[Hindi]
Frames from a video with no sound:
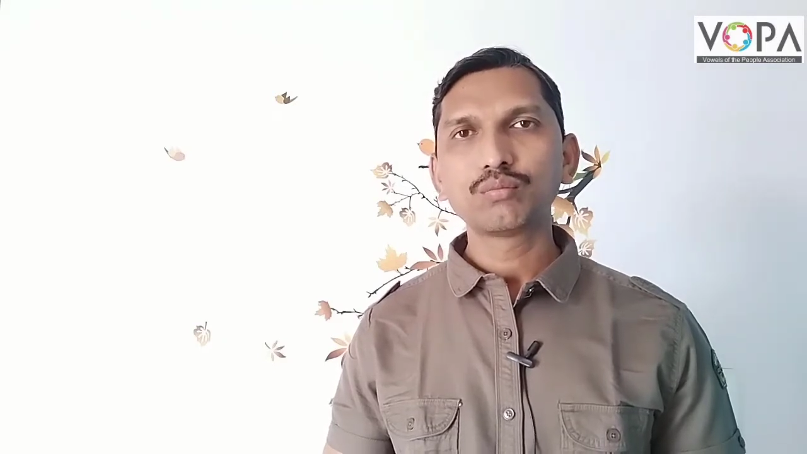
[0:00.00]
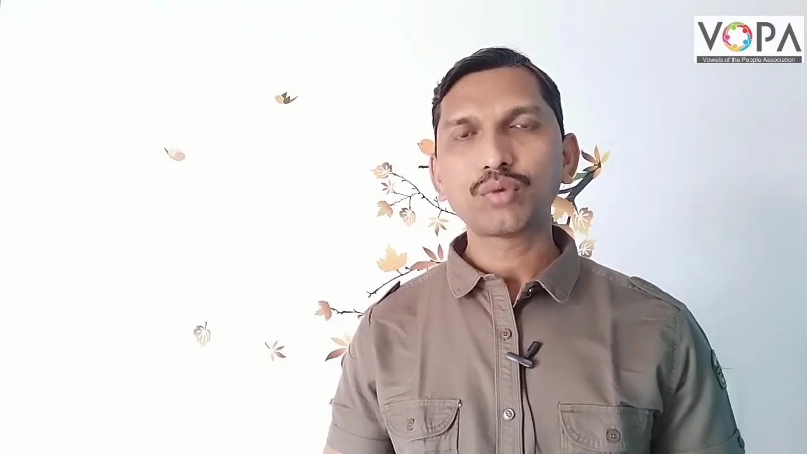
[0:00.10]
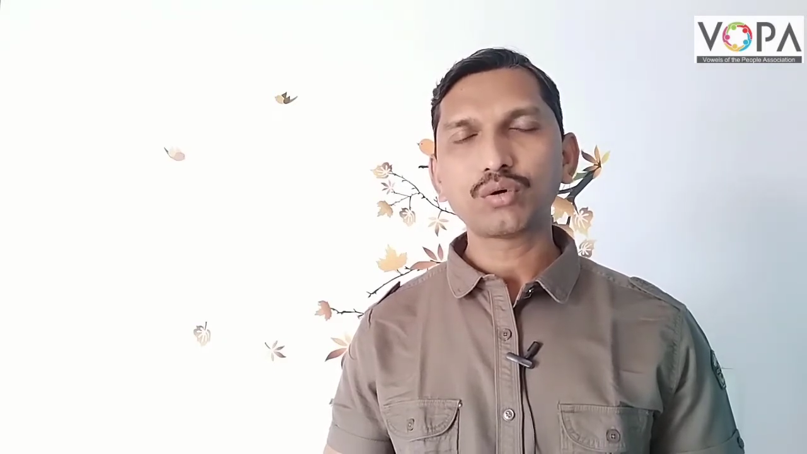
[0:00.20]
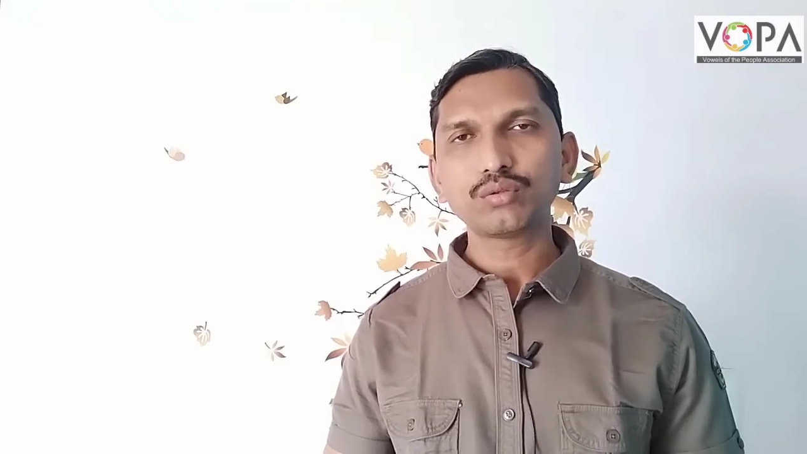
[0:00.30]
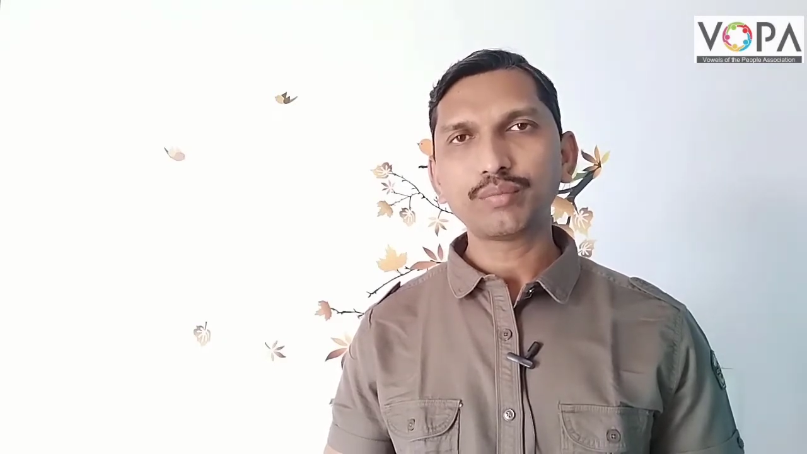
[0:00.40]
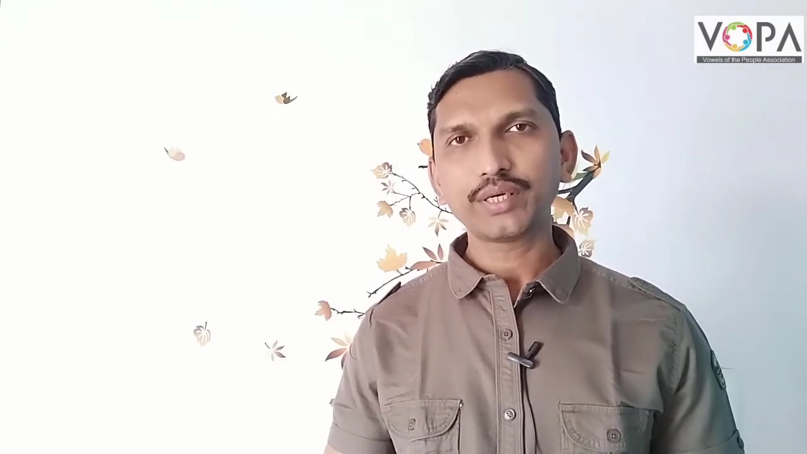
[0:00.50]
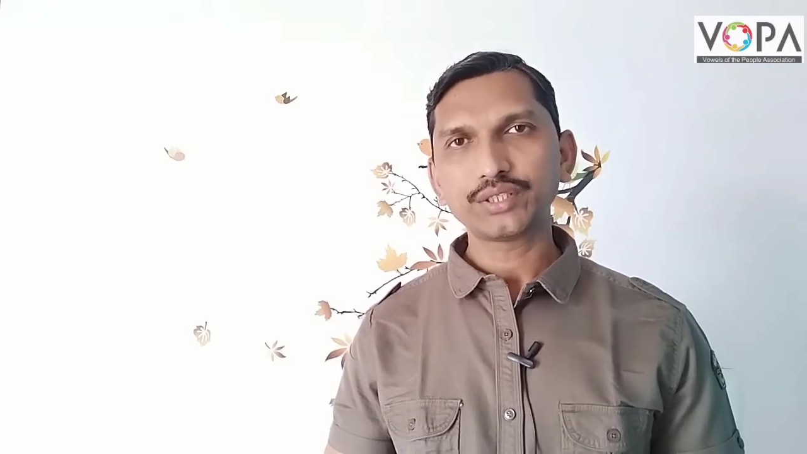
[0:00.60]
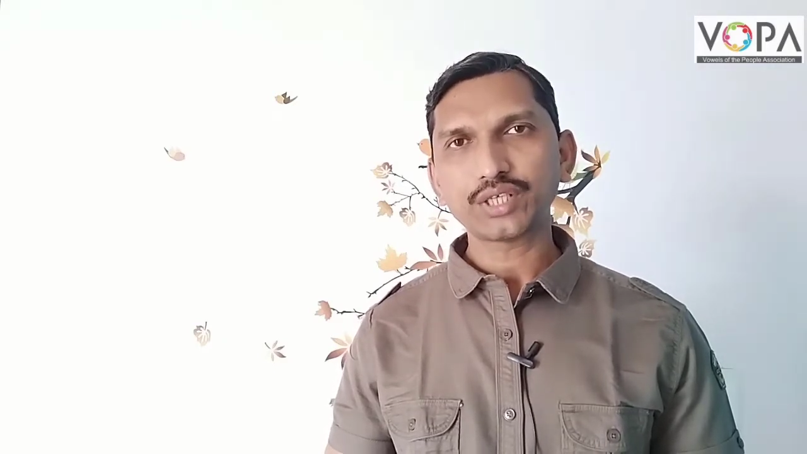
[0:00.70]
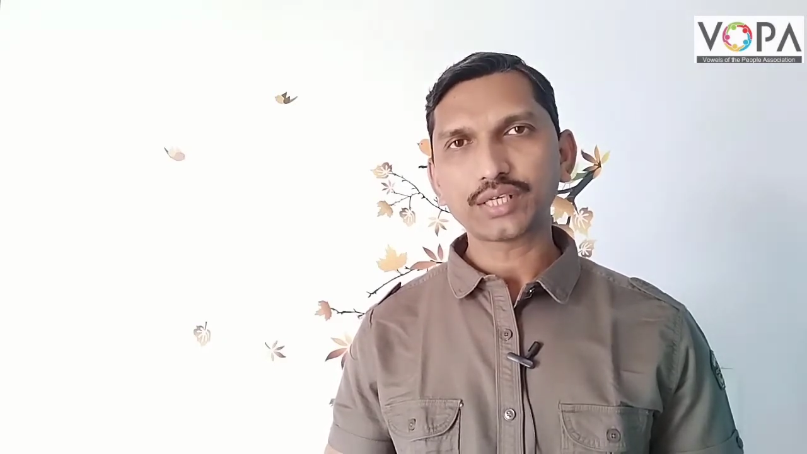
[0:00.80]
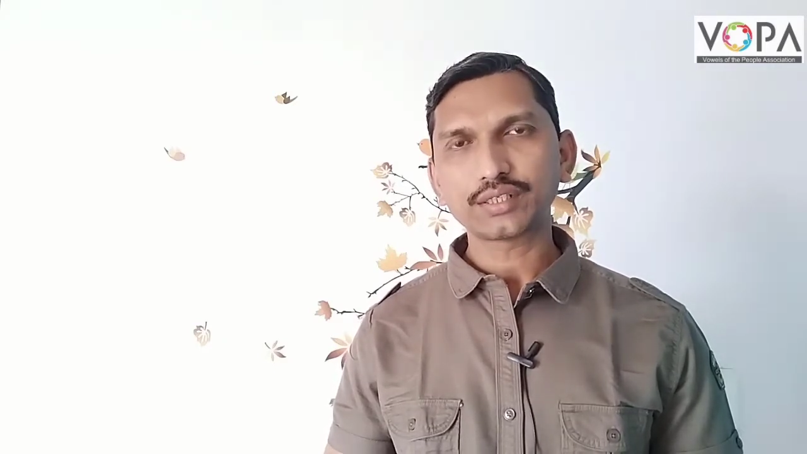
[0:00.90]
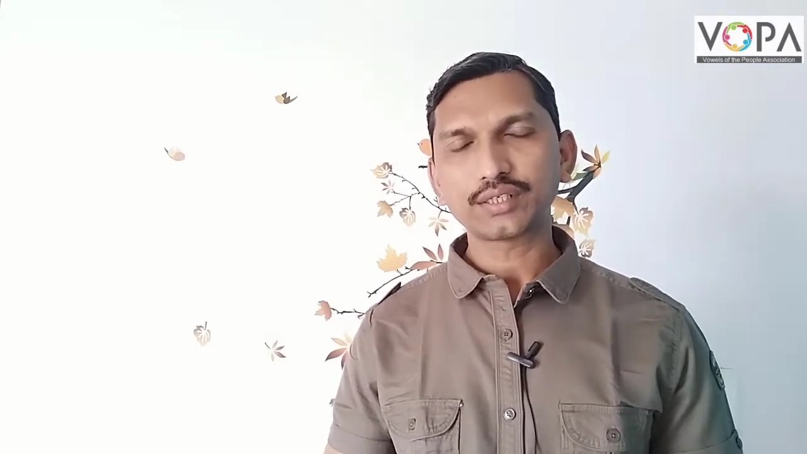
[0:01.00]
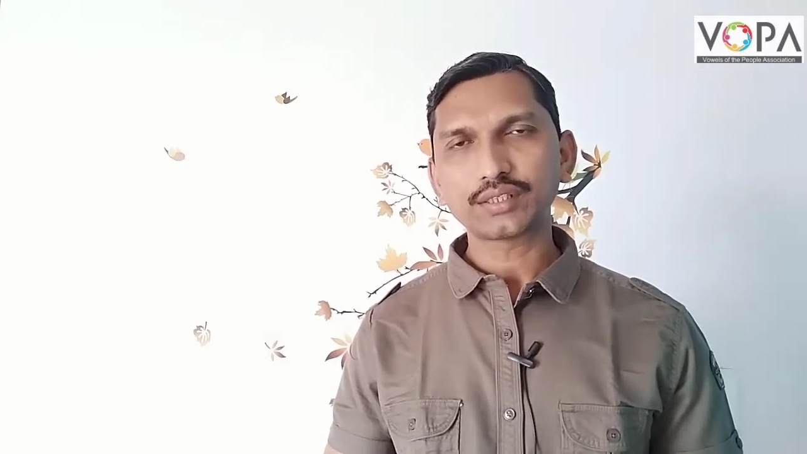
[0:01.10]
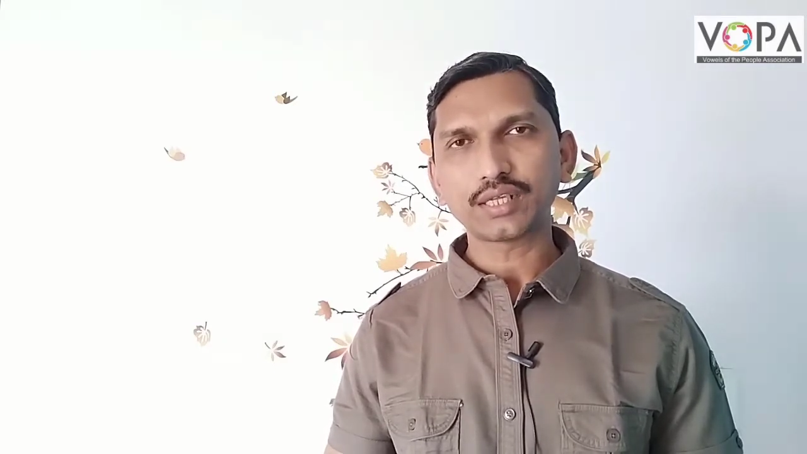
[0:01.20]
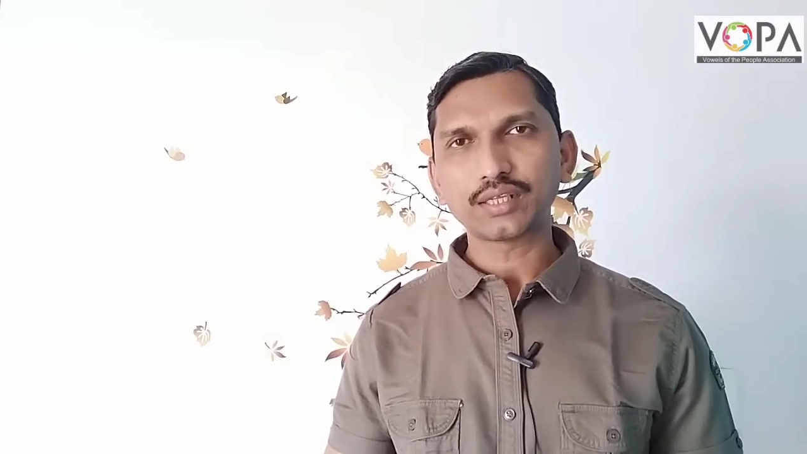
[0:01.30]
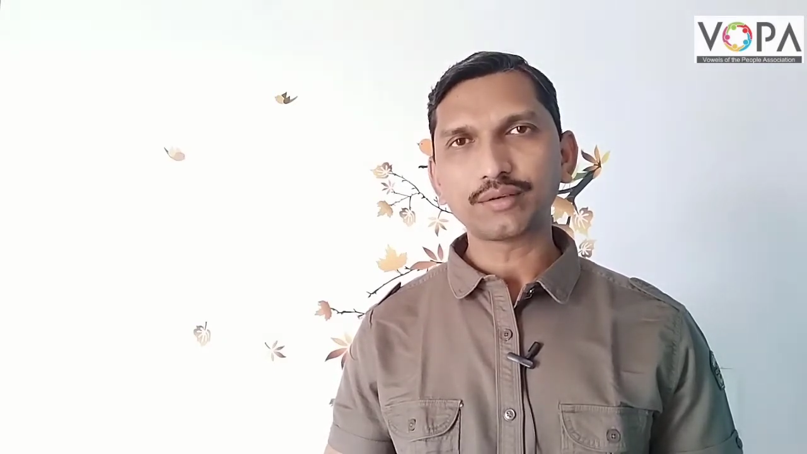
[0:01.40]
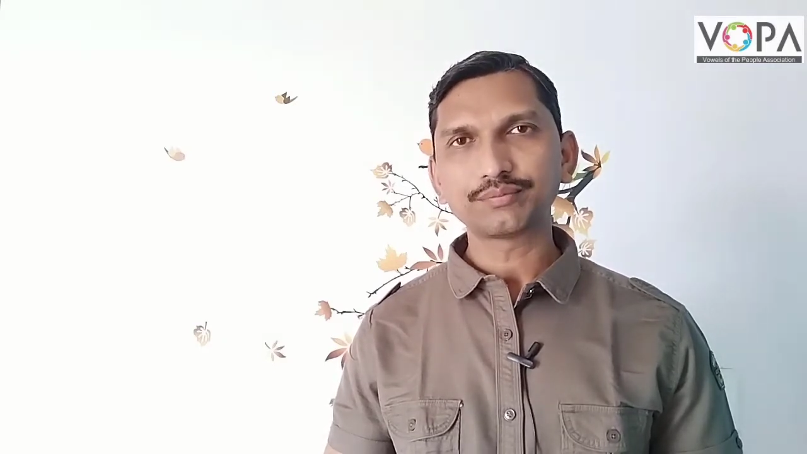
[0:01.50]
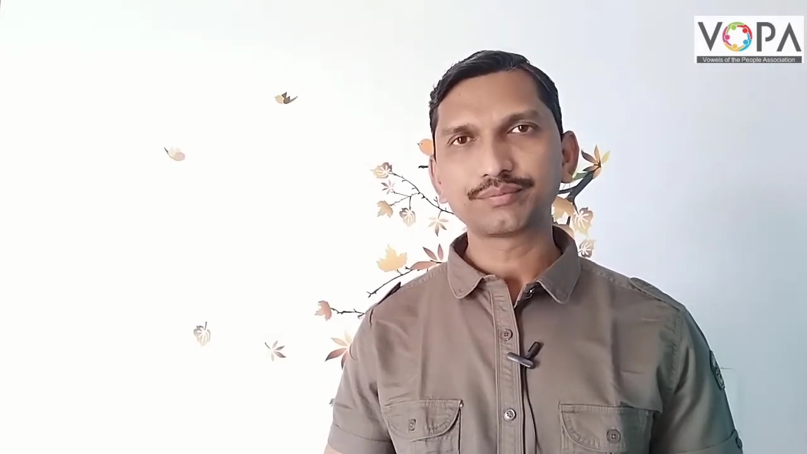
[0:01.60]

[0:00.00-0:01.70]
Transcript: बहुत परेशान करता था